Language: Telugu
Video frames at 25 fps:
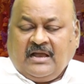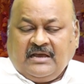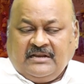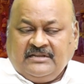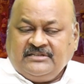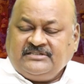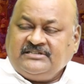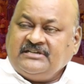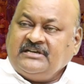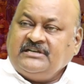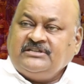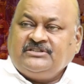ఆయన
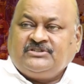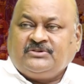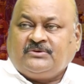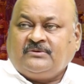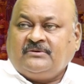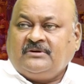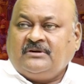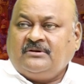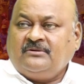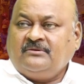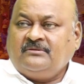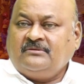
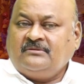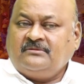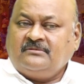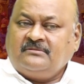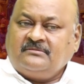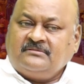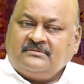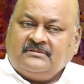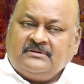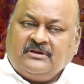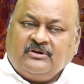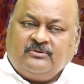చేయించుకున్నాడు
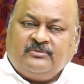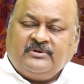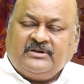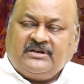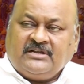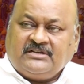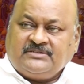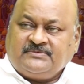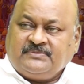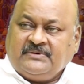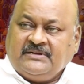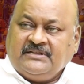
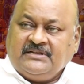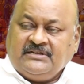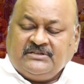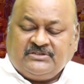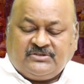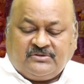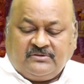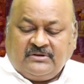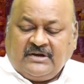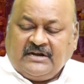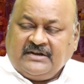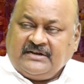గవర్నమెంట్
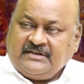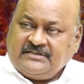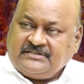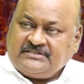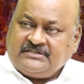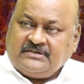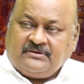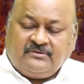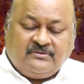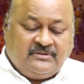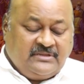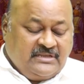హాస్పిటల్ ఆ
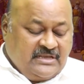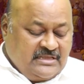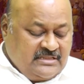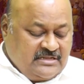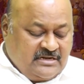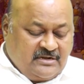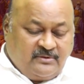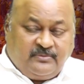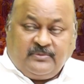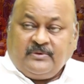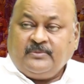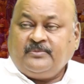అటెస్టెడ్ ఉంది అది
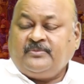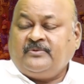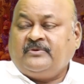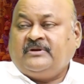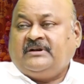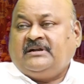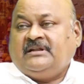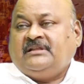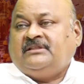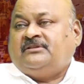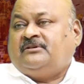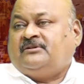నాకు
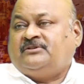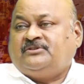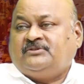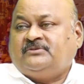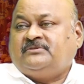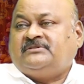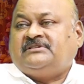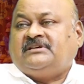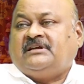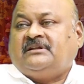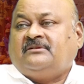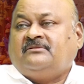పంపమంటే ఇందులో
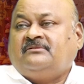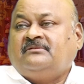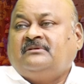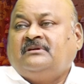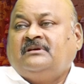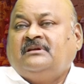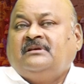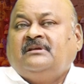చూశాను